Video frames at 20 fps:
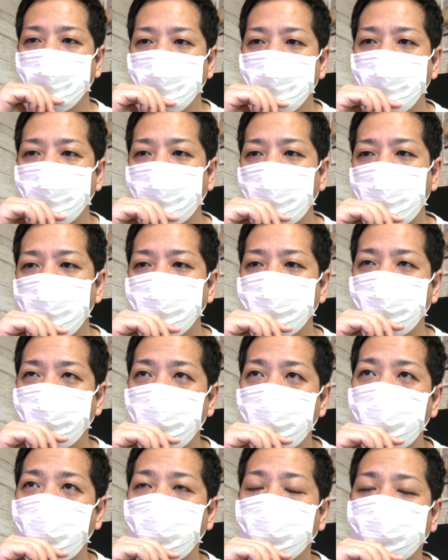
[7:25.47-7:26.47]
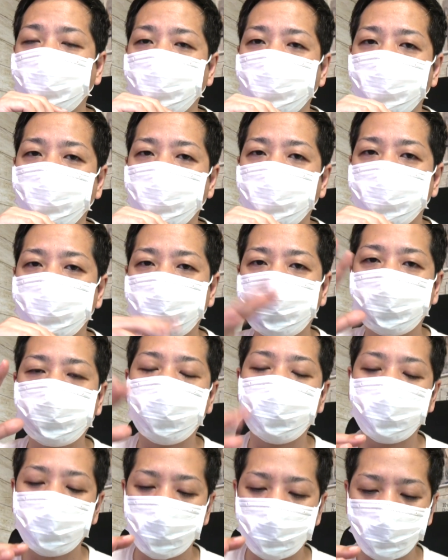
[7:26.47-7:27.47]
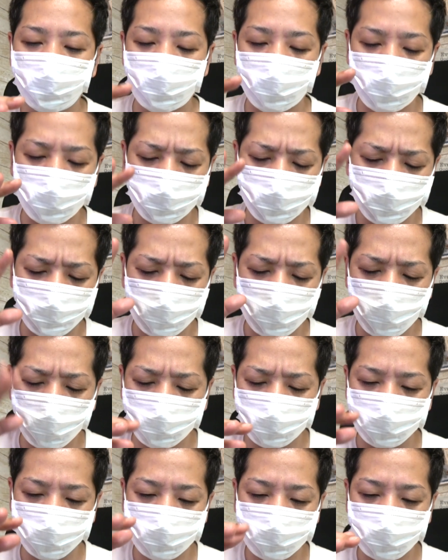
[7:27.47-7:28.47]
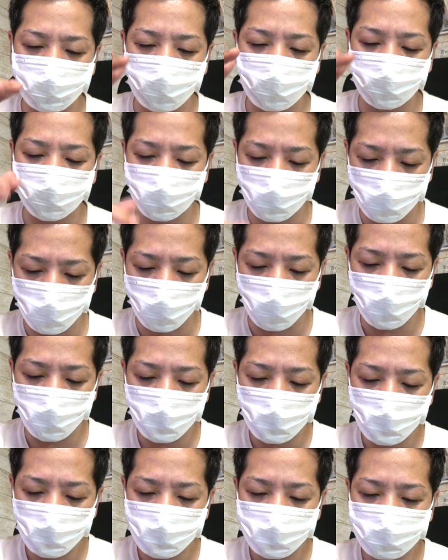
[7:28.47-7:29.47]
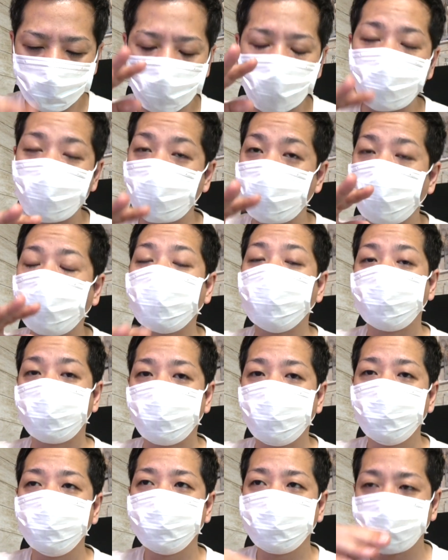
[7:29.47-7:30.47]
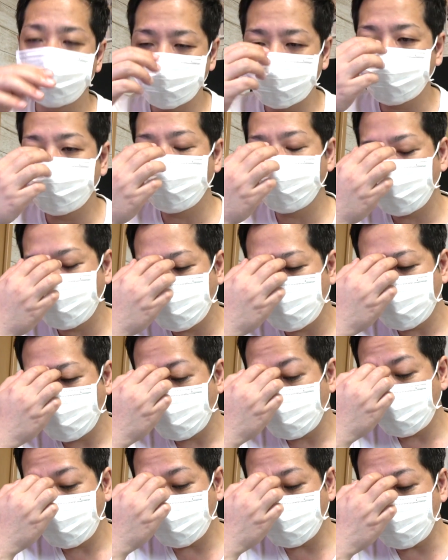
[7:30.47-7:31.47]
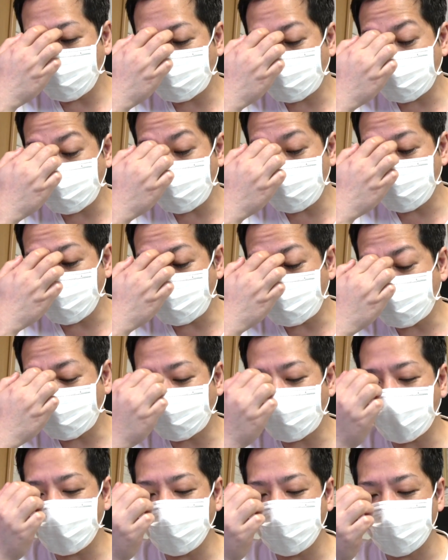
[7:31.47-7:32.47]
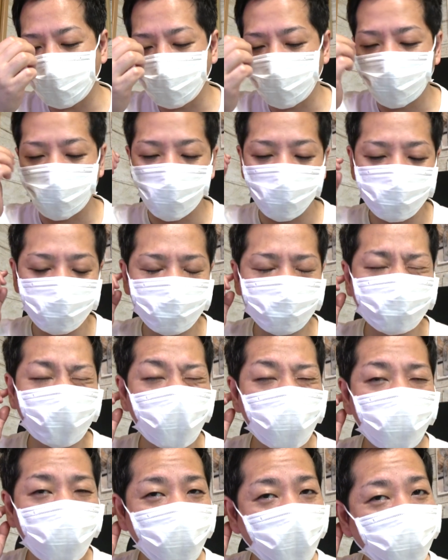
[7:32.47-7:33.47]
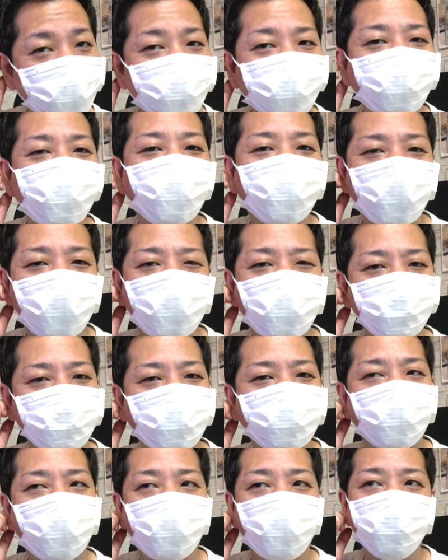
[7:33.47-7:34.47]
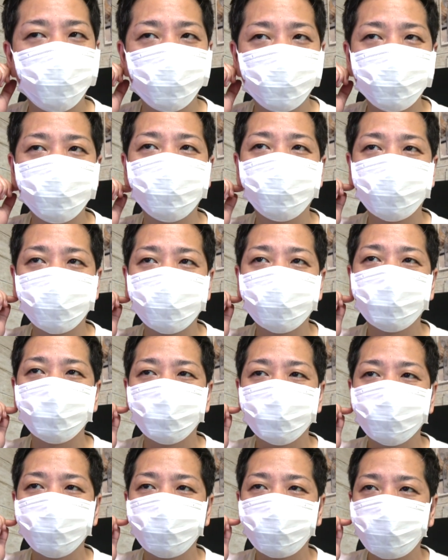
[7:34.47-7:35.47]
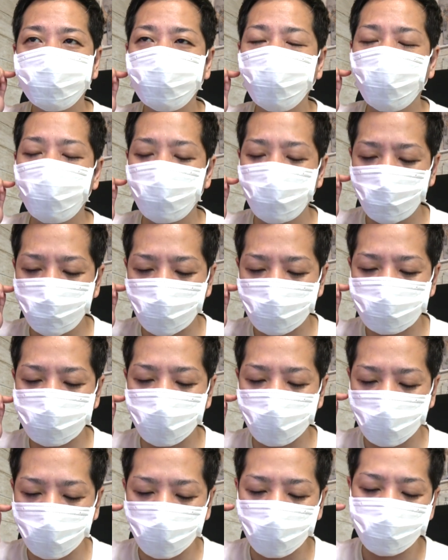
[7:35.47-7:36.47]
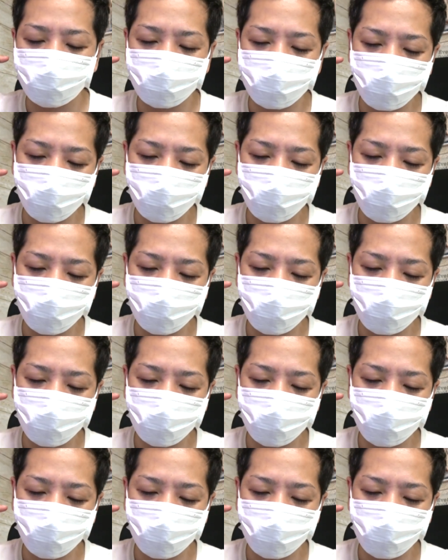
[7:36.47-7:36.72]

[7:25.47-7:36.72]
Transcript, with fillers: 痛いのは、その、出現、えっと、メガナイトの出現と、スケバレだけでしょ別に6体でも使えないことはないまだと思いましたねだか